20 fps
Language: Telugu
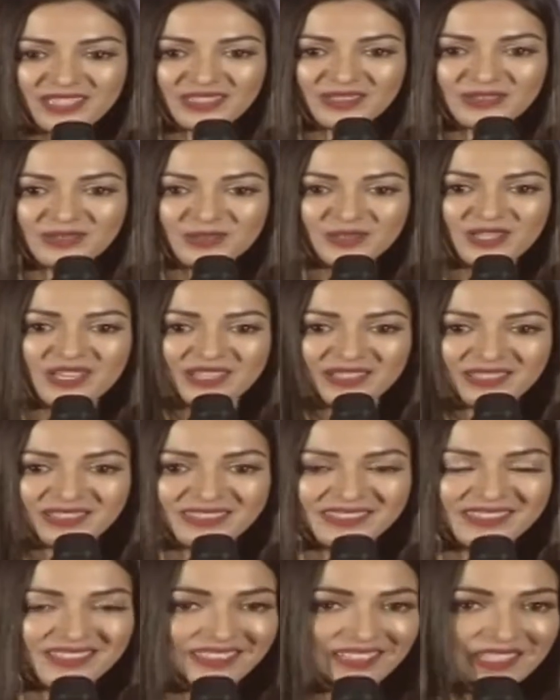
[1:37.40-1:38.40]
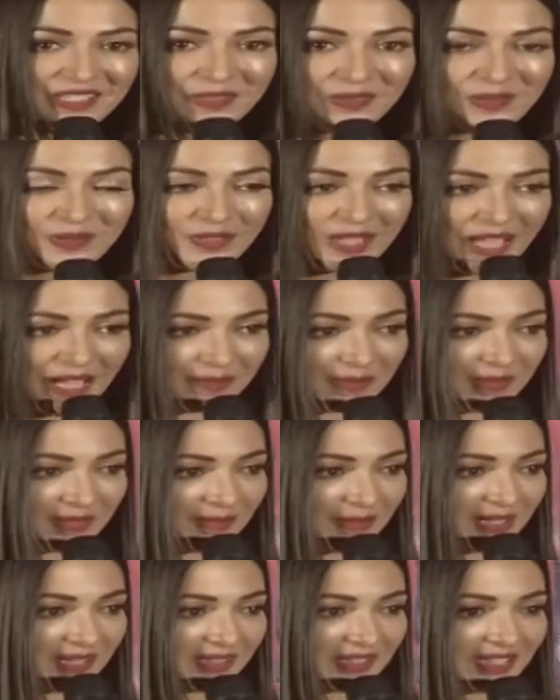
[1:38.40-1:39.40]
లేదు డైరెక్టర్ లేదు
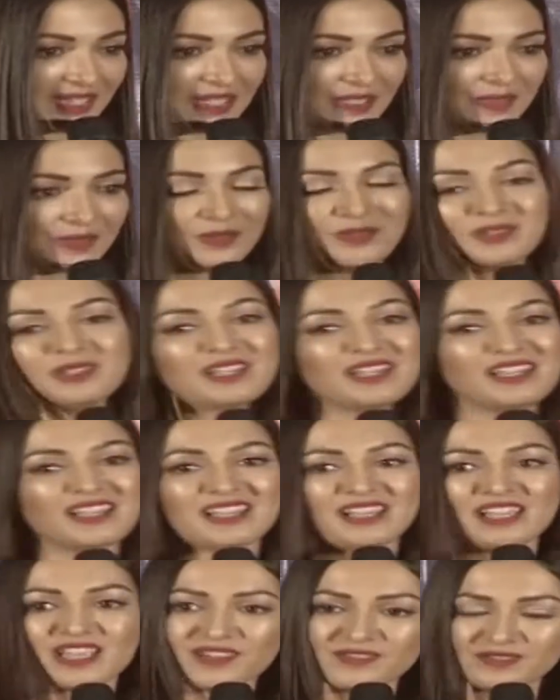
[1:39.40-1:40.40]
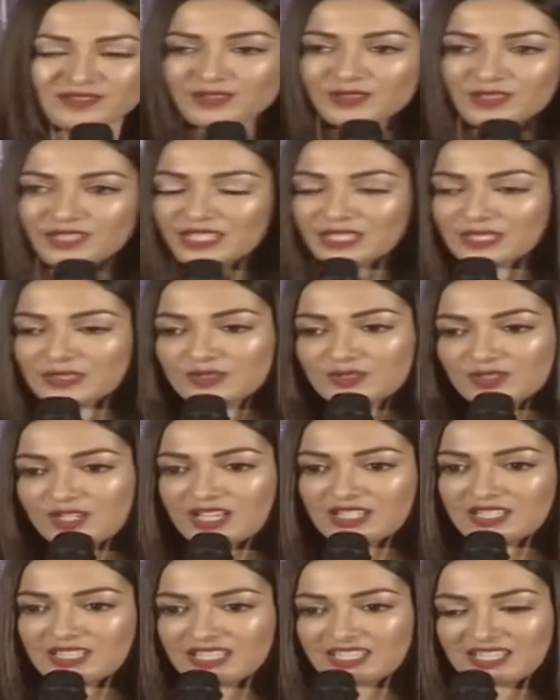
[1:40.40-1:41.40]
కెమెరామ్యాన్ లేరు ఎవరు లేరు
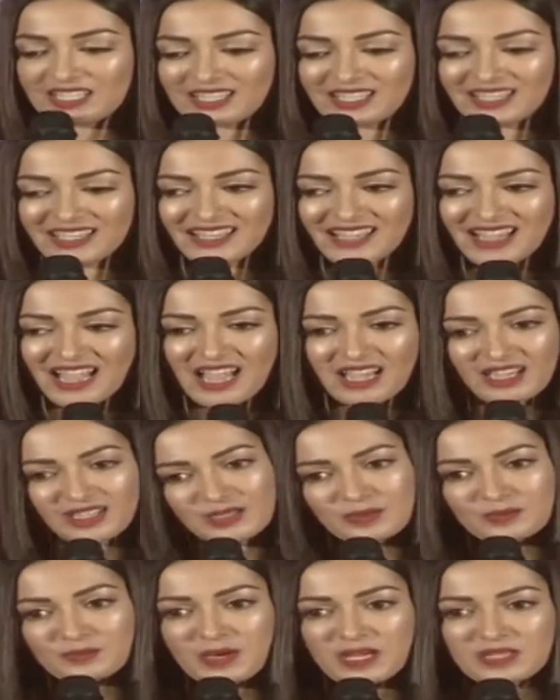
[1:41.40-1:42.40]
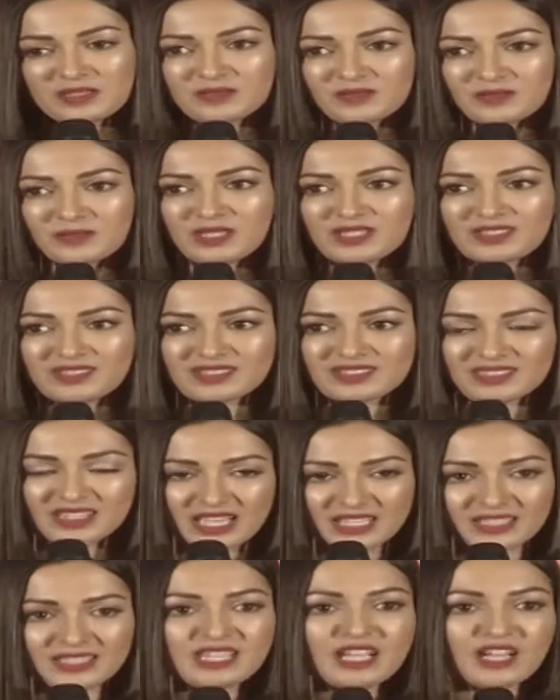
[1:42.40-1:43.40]
కానీ ఇట్ మైట్ బి
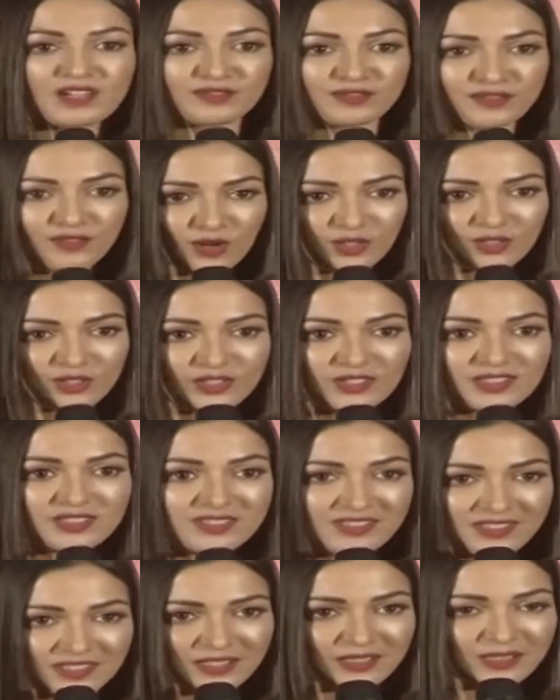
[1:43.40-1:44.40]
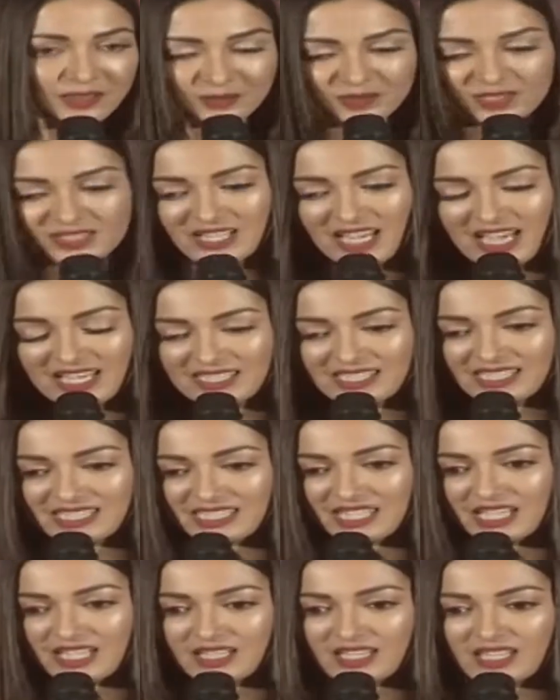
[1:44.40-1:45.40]
స్లైట్లీ అన్ఫార్చునేట్ సర్కమ్స్టాన్స్
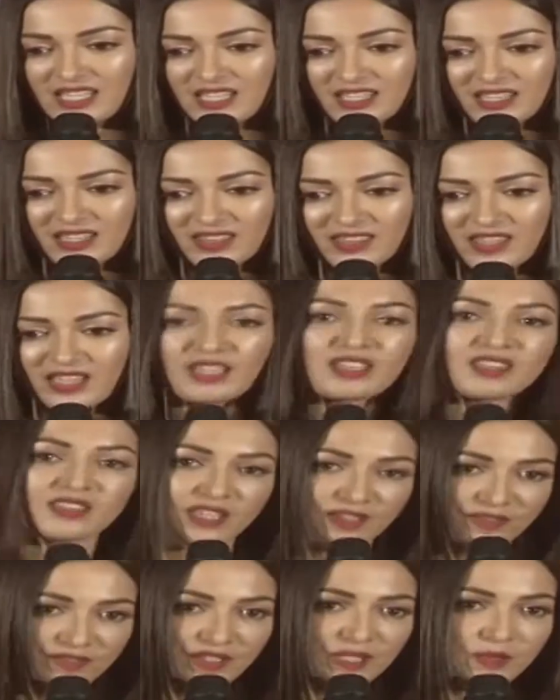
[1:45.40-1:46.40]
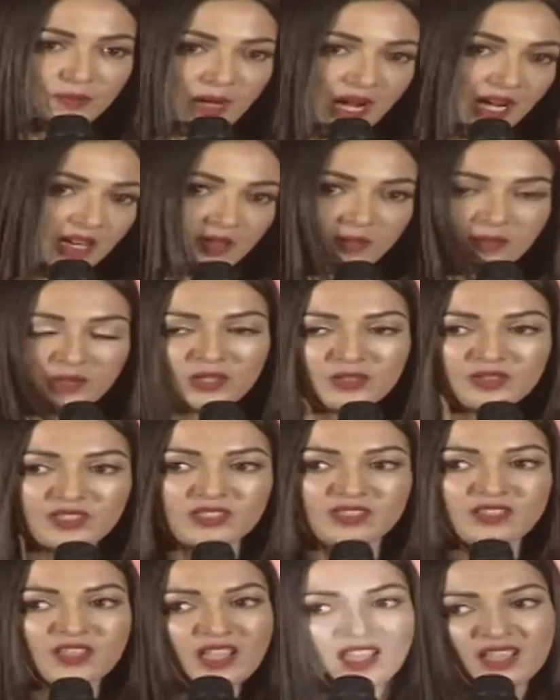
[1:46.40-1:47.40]
కానీ దే దే ఫీల్ బ్యాడ్ అబౌట్
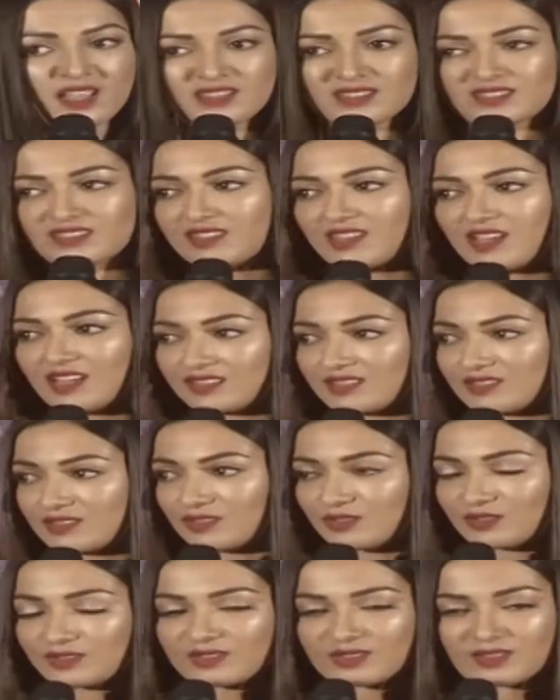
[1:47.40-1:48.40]
ఇట్ సిద్ధార్థ్ ఇస్